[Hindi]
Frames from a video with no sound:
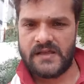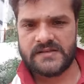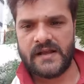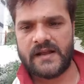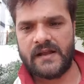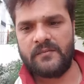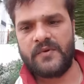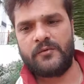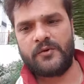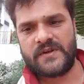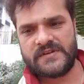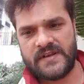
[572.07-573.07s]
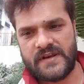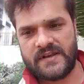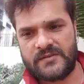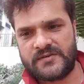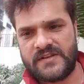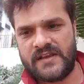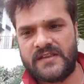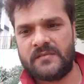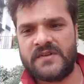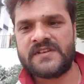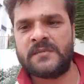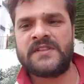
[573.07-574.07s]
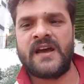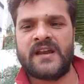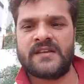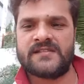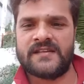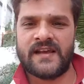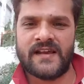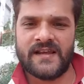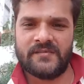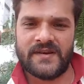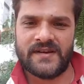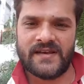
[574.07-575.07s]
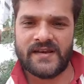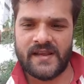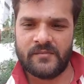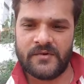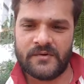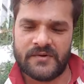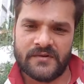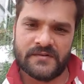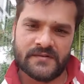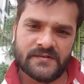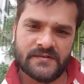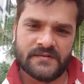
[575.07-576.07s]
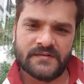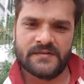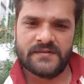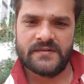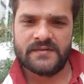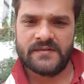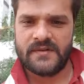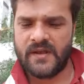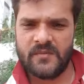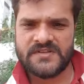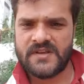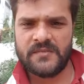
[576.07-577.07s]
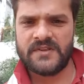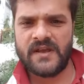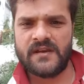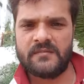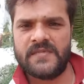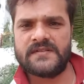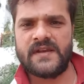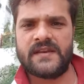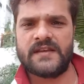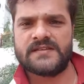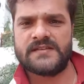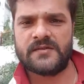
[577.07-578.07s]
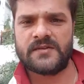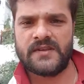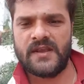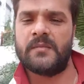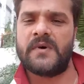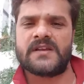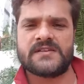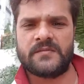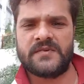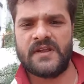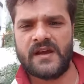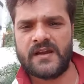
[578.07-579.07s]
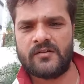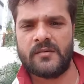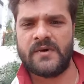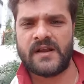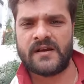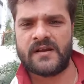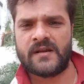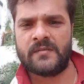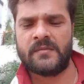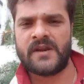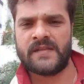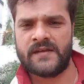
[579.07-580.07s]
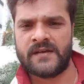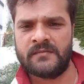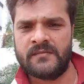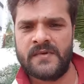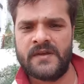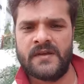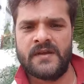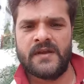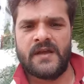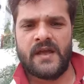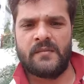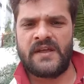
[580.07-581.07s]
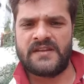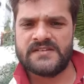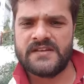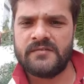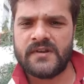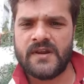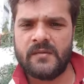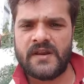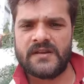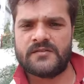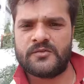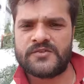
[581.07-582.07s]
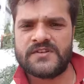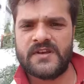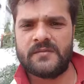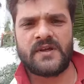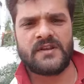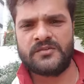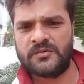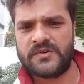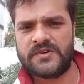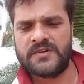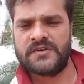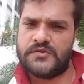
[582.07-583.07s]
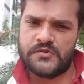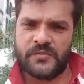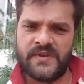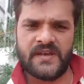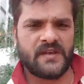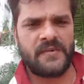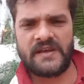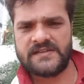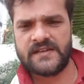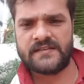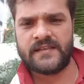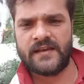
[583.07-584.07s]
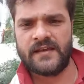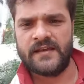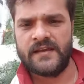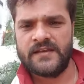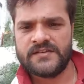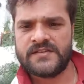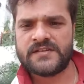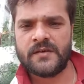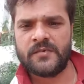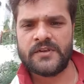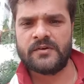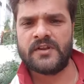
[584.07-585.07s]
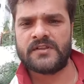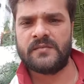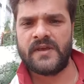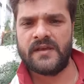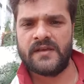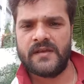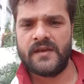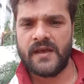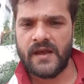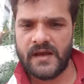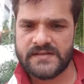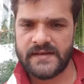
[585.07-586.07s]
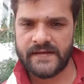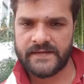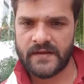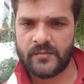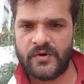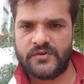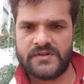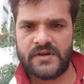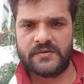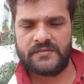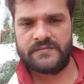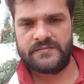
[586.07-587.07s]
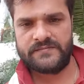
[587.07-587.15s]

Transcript: अच्छा काम पे फोकस करेंगे तो शायद हमें संविधान सिखाना बंद करें आप लोग हमें संविधान में जाने की ज़रूरत नहीं हमारा संविधान और हमारा कर्म हमारा धर्म हमारी जीवन हमारी खुशी हमारी दुख जो भी है हमारी जनता है जिसके बदौलत मैं आज यहाँ तक पहुँचा हूँ